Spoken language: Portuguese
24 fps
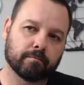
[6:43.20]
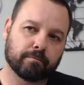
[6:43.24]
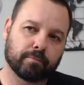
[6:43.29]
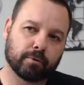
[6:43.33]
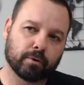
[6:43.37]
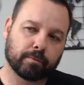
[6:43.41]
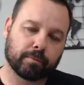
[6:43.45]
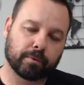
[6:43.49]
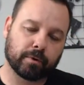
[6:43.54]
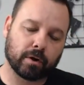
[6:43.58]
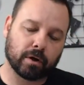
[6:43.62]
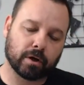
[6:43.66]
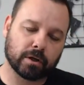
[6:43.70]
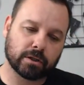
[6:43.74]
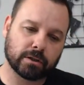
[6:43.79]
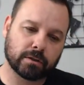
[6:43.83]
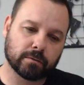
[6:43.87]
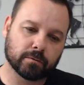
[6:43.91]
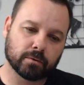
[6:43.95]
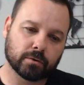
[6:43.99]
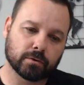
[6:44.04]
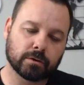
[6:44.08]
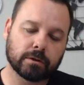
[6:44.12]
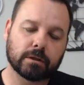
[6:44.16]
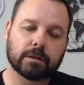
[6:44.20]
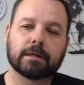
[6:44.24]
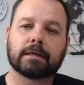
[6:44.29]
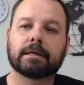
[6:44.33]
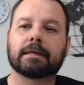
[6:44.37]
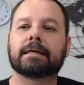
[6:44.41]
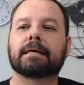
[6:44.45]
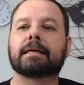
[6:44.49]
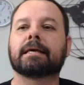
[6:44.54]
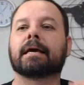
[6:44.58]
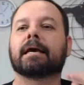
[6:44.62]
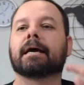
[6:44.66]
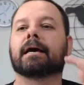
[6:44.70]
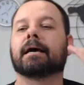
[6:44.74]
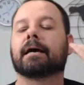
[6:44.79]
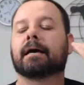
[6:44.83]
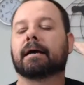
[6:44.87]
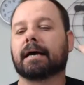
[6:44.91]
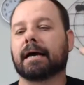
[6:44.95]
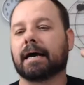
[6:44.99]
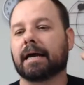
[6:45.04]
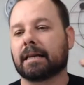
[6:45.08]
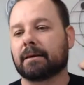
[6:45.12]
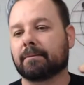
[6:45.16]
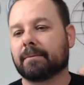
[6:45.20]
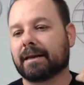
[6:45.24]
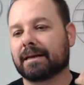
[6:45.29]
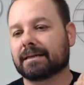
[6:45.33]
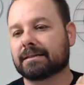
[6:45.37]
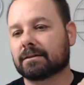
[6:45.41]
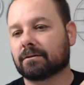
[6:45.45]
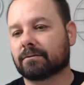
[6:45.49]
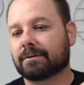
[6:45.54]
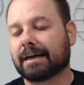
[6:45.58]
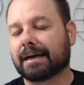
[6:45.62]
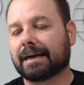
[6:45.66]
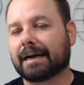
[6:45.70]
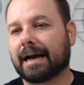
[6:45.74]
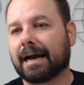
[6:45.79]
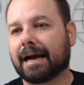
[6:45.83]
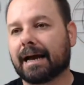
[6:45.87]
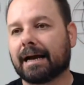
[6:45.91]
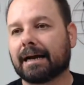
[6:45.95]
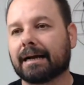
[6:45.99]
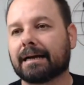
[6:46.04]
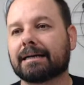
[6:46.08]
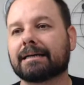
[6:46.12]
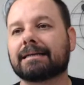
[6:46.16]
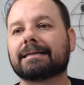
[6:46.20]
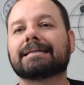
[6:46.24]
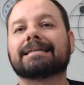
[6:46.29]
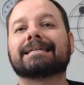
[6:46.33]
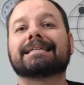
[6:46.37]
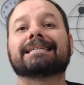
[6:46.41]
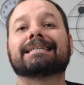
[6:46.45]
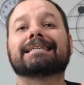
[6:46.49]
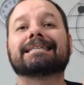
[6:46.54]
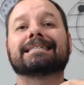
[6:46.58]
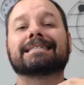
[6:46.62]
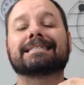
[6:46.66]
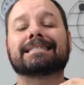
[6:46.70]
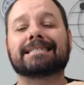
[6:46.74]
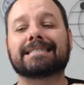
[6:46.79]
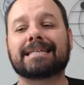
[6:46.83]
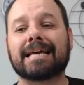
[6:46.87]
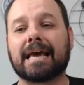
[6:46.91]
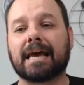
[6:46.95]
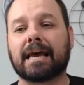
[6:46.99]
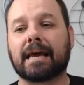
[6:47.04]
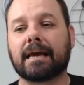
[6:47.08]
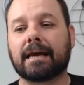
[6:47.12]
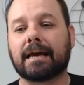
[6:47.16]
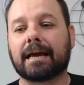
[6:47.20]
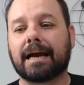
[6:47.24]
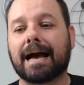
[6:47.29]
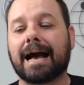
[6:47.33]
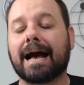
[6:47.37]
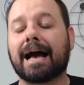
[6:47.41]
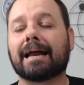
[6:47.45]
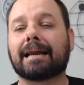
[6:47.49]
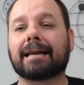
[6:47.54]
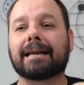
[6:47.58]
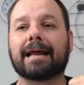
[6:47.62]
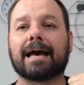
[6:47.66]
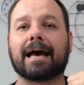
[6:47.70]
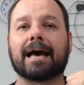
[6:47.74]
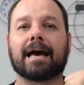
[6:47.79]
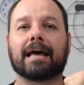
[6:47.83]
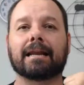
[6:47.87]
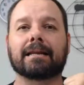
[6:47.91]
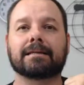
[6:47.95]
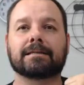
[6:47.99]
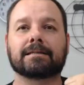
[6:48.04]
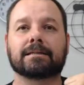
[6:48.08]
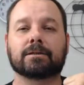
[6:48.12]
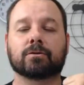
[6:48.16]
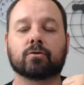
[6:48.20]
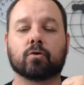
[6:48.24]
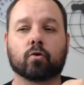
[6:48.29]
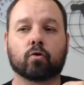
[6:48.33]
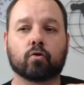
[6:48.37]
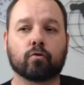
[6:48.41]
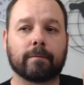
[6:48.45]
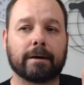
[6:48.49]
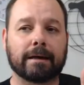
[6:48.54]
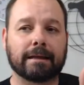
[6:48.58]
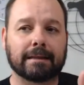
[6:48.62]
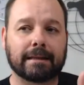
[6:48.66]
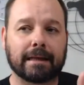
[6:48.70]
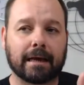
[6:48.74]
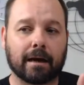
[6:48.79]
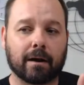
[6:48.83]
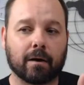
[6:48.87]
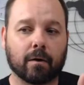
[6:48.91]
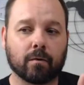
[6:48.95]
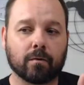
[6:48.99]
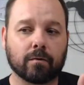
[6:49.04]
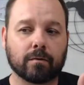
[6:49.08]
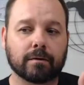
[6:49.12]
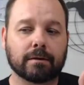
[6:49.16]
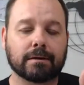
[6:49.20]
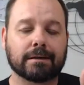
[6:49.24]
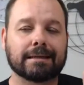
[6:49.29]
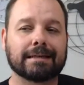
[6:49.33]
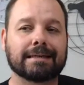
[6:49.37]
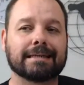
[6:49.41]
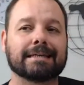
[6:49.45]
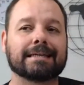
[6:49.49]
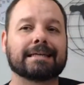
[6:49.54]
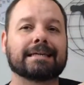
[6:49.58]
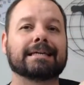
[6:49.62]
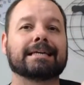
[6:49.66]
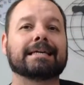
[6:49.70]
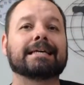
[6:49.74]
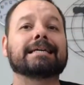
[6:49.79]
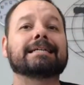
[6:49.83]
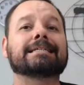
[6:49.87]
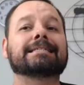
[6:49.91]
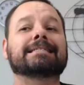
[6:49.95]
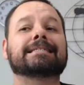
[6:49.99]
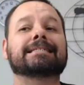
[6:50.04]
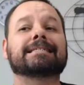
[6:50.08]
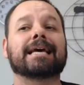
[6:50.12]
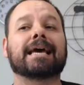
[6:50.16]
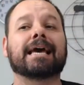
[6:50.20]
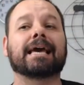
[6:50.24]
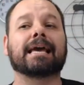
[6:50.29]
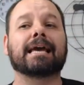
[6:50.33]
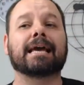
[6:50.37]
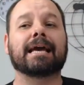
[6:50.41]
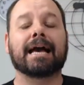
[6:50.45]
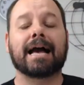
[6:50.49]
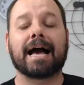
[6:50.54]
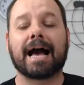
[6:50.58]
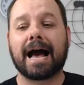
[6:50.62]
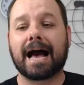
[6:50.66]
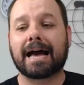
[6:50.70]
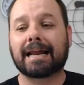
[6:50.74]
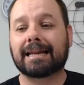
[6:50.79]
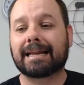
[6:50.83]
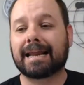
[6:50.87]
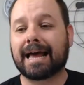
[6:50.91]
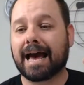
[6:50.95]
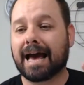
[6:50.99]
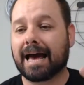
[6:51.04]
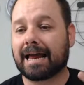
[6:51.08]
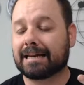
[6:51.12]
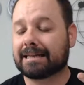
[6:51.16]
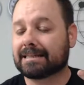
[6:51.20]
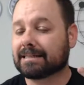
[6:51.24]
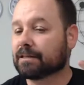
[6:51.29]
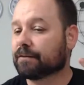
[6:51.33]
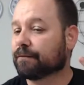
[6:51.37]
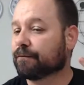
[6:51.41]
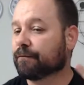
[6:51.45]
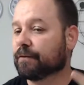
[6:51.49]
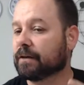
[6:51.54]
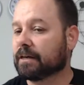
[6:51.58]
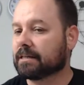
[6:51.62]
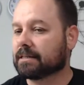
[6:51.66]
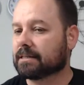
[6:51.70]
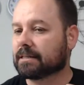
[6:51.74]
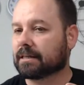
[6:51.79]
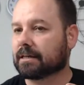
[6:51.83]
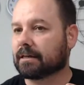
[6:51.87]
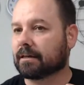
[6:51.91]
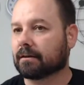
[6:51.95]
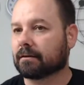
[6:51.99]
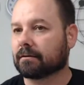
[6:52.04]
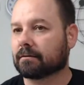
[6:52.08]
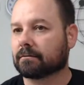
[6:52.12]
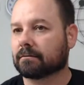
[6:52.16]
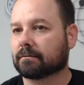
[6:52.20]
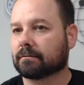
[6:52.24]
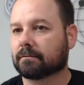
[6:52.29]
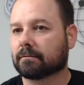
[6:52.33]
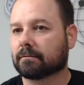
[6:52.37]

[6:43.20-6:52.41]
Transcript: para o próximo, que é a liberação da carga, sem análise documental e sem análise física.